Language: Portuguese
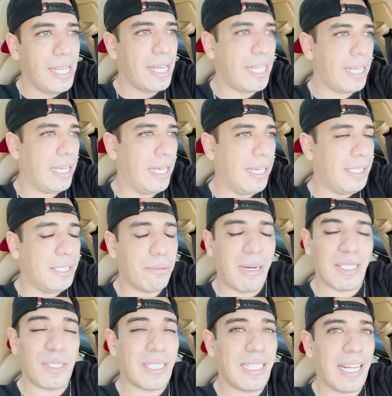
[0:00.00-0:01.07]
é, eu
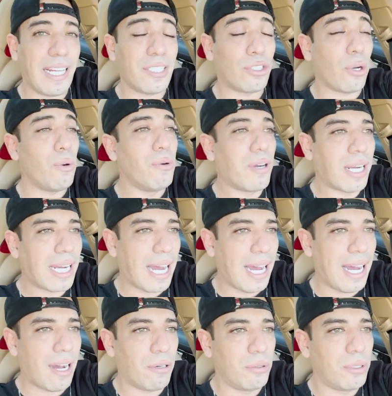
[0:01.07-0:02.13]
acho que lá é só o
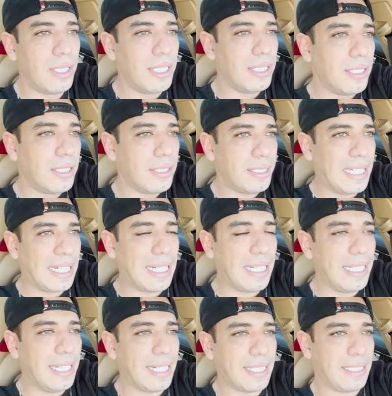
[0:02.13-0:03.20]
carro da
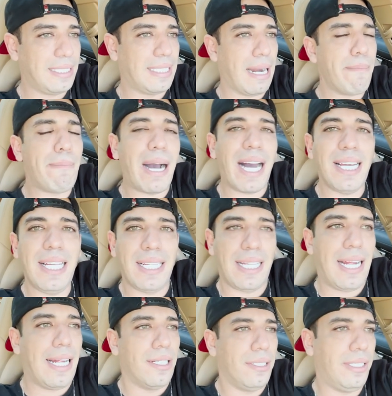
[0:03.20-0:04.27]
galera que trabalha
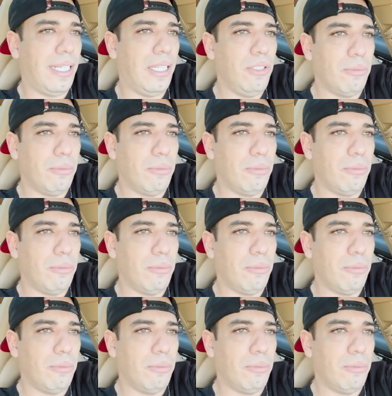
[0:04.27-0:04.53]
lá, né?